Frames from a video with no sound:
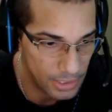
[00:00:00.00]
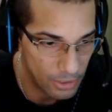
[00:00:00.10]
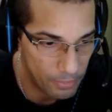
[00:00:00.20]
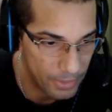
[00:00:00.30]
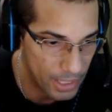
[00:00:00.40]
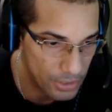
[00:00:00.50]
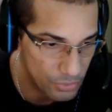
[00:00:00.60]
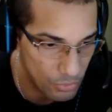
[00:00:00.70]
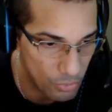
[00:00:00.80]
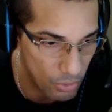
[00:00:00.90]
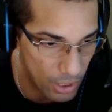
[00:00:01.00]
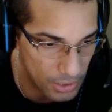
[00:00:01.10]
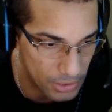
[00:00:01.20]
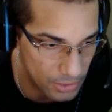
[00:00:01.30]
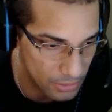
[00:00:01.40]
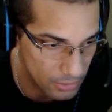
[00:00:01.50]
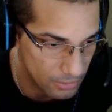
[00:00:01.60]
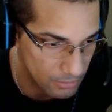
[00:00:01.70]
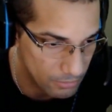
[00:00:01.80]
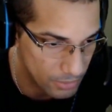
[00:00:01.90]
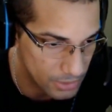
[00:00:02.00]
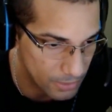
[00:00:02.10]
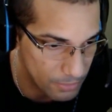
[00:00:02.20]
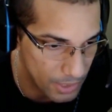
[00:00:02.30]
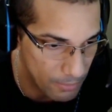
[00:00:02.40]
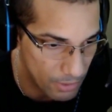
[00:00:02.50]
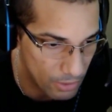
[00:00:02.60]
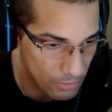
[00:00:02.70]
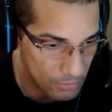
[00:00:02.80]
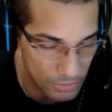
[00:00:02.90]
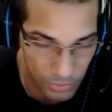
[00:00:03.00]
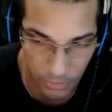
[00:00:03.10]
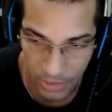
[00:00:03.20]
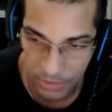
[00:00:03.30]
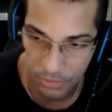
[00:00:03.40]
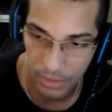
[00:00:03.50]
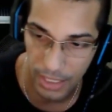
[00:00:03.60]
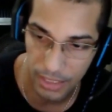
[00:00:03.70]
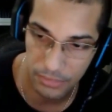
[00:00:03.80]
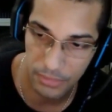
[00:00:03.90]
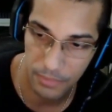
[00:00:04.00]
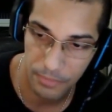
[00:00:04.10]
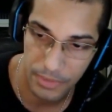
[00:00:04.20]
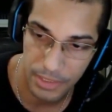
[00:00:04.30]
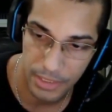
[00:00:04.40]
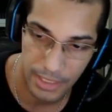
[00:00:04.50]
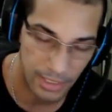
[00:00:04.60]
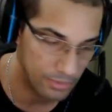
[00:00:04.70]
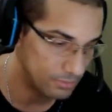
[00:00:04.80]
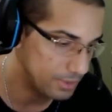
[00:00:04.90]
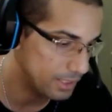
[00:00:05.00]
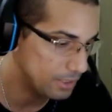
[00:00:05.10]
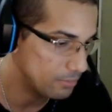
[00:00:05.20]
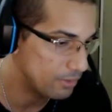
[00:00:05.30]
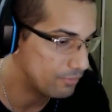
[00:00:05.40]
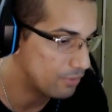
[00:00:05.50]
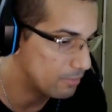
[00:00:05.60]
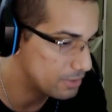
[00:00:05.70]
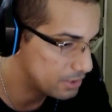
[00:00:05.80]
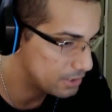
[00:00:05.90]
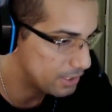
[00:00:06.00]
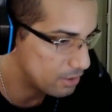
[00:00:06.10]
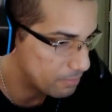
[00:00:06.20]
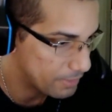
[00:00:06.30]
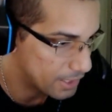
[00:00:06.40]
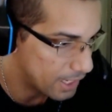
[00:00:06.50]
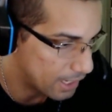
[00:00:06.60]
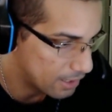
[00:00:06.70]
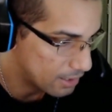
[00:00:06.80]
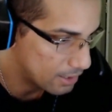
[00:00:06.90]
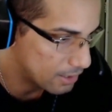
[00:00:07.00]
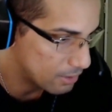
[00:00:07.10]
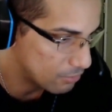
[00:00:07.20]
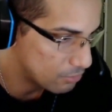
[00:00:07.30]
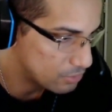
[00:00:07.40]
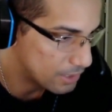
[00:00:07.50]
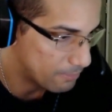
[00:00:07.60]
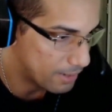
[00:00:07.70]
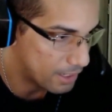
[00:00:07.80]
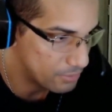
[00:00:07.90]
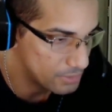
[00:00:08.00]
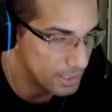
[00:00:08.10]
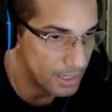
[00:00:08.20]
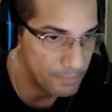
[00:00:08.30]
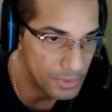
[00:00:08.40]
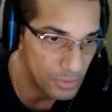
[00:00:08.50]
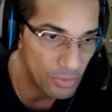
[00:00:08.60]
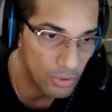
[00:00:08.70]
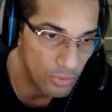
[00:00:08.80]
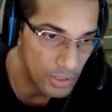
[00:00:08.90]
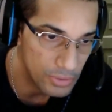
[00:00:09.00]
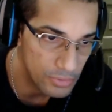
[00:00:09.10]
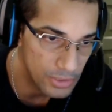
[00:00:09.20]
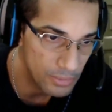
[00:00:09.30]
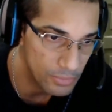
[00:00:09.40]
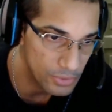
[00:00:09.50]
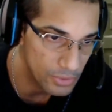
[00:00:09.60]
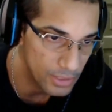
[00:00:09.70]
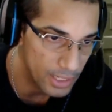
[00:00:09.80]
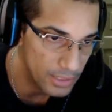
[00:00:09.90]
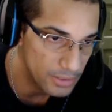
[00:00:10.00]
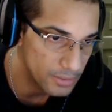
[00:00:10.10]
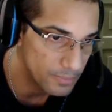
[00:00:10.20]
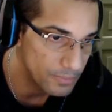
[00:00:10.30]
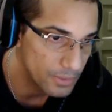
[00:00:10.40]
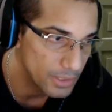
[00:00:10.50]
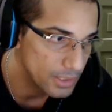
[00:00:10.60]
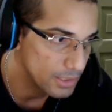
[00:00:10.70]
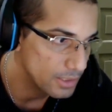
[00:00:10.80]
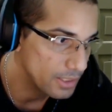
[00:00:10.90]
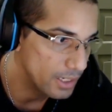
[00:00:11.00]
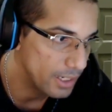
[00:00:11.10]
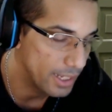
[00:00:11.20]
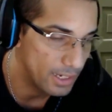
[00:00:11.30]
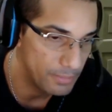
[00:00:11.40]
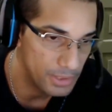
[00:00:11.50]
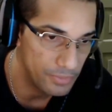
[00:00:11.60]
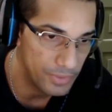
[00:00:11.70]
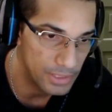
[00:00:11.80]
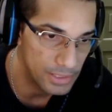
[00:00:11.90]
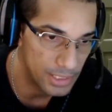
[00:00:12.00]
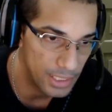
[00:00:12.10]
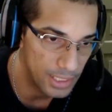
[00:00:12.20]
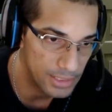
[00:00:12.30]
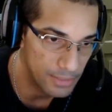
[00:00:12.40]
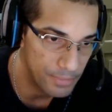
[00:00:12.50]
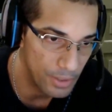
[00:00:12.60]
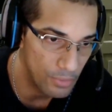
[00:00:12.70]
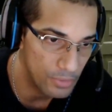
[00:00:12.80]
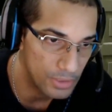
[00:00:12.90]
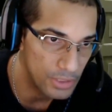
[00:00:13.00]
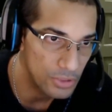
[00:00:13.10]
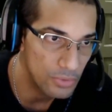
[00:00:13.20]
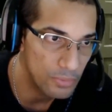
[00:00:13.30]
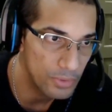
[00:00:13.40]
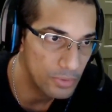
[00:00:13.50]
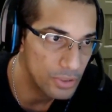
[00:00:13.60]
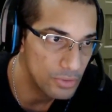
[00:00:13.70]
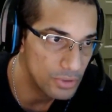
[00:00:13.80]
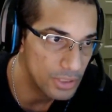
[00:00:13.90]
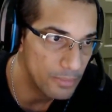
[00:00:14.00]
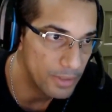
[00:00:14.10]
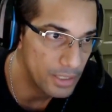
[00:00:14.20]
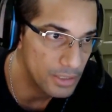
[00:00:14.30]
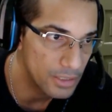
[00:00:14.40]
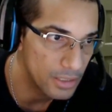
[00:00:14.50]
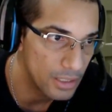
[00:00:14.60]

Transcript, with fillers: recuperar de um corte, por exemplo, na mão, de um machucado, ele não teria uma forma de se recuperar os abalos é, psicológicos e emocionais? Né? Ela mesma fez essa, essa pergunta e descobriu que justamente